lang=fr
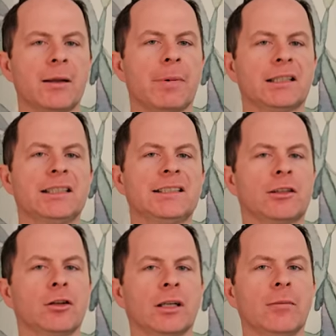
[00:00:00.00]
les parties
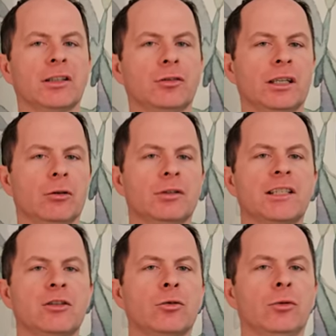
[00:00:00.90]
s'accordent à maintenir le
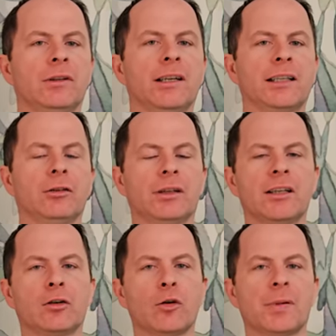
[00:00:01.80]
statu quo
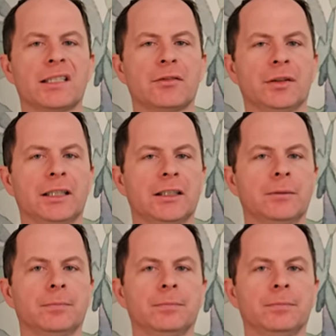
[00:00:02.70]
territorial dans le Pacifique.